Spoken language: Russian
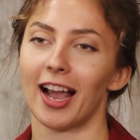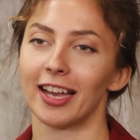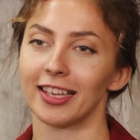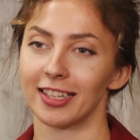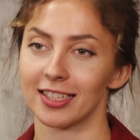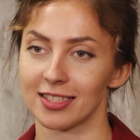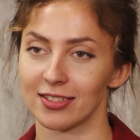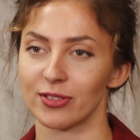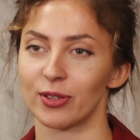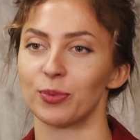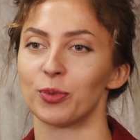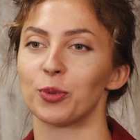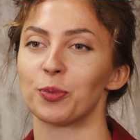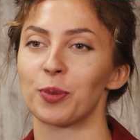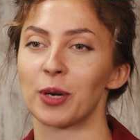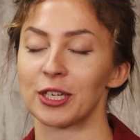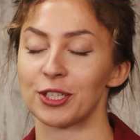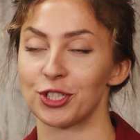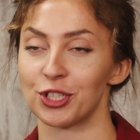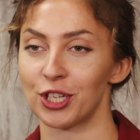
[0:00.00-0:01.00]
А я с вами
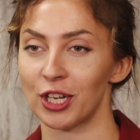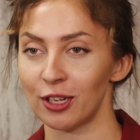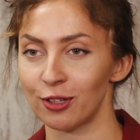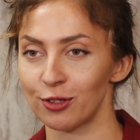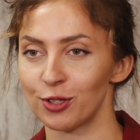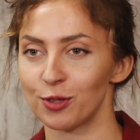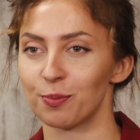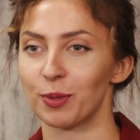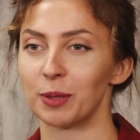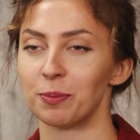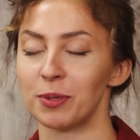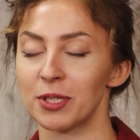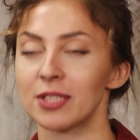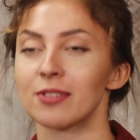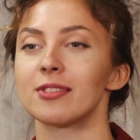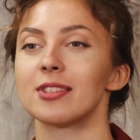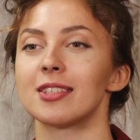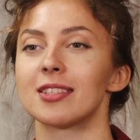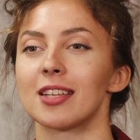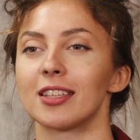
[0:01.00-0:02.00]
прощаюсь.
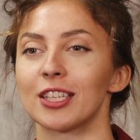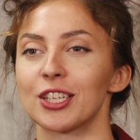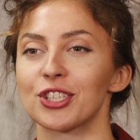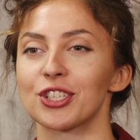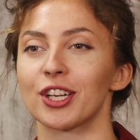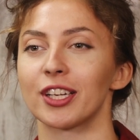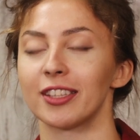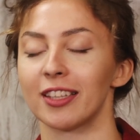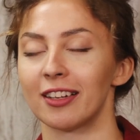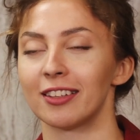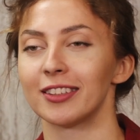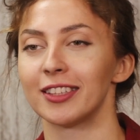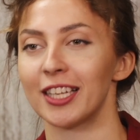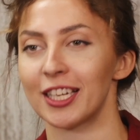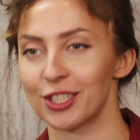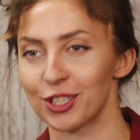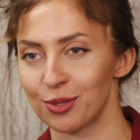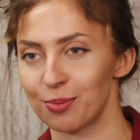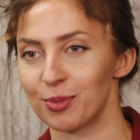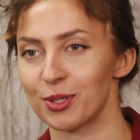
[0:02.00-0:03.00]
Подписывайтесь на наш канал
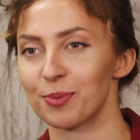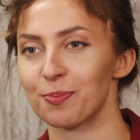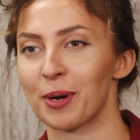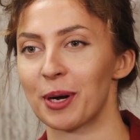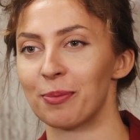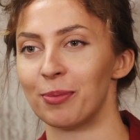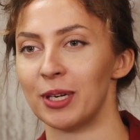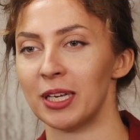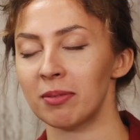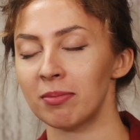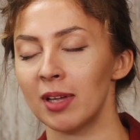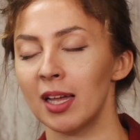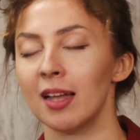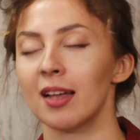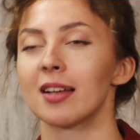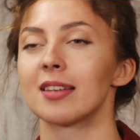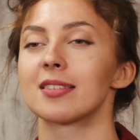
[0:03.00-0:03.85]
«Дача без проблем».